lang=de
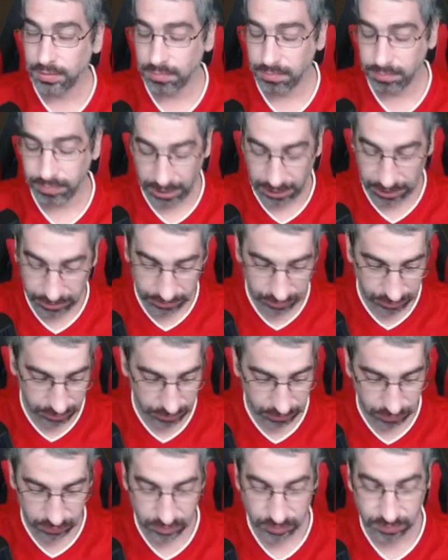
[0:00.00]
ein paar
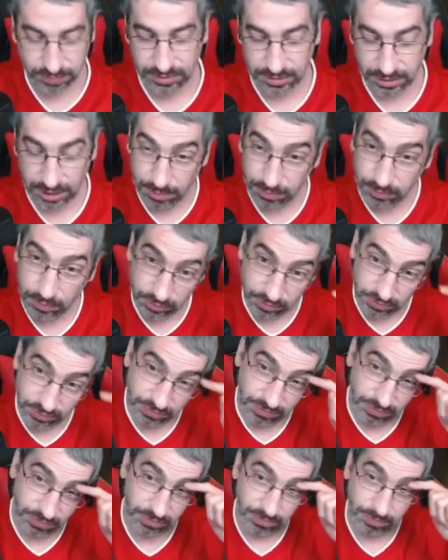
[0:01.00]
andere, wo ich mir den Namen noch
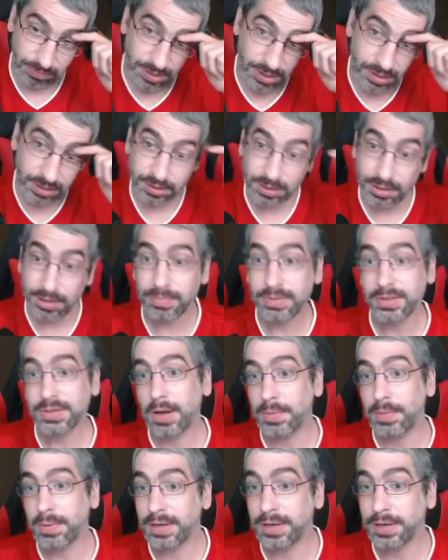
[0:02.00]
nicht so gemerkt
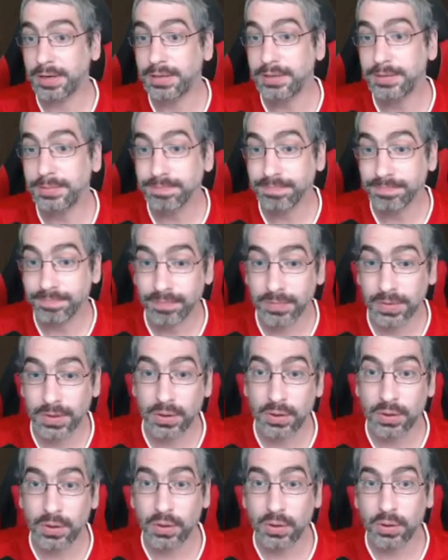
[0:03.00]
habe, aber egal.
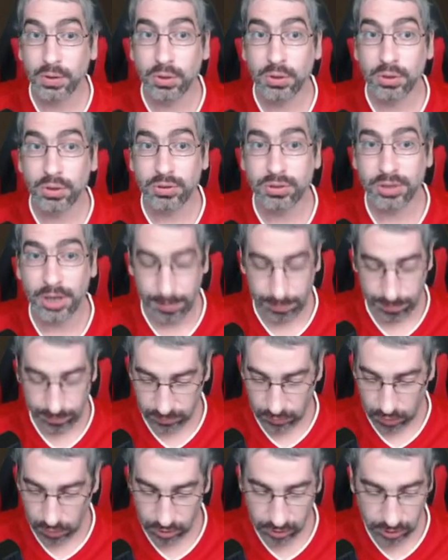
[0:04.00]
Ja,
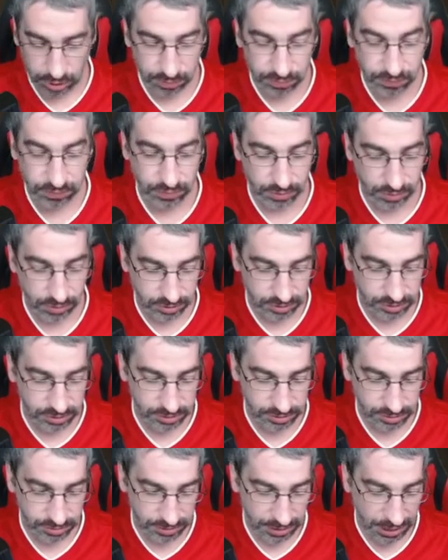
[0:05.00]
heute habe ich für euch
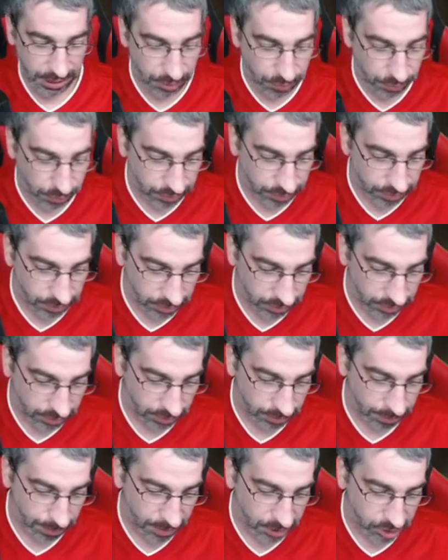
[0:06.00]
hier leider nur
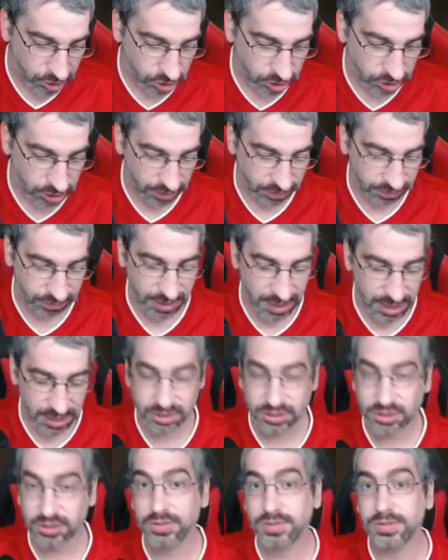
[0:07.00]
die Match Attacks
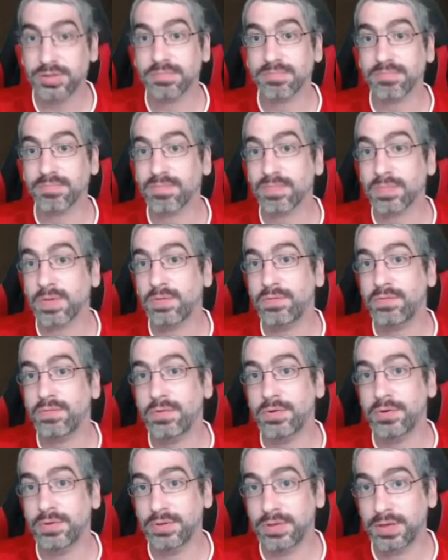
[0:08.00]
Action
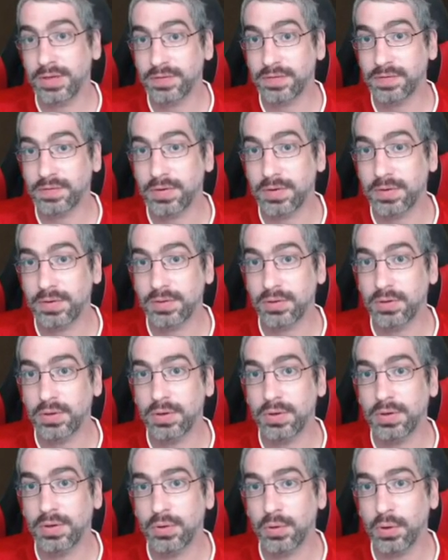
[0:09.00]
von der Saison
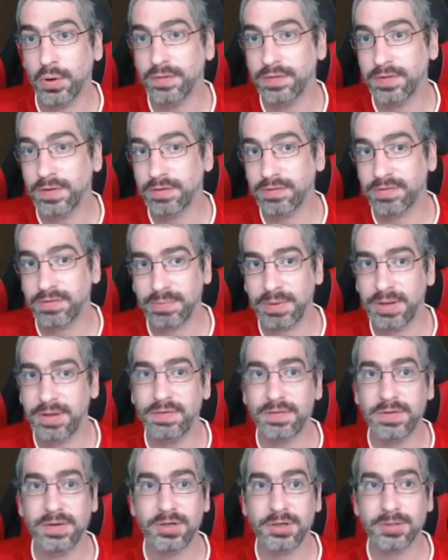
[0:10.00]

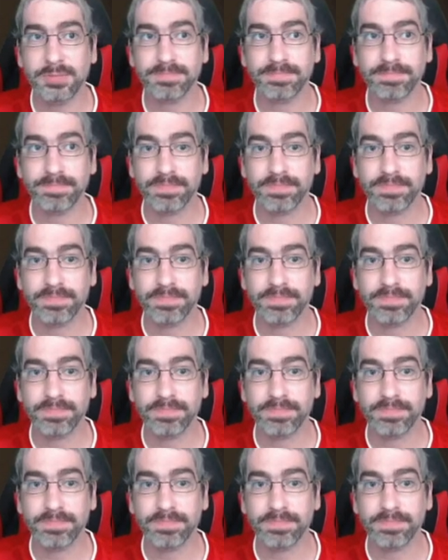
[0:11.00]
1920.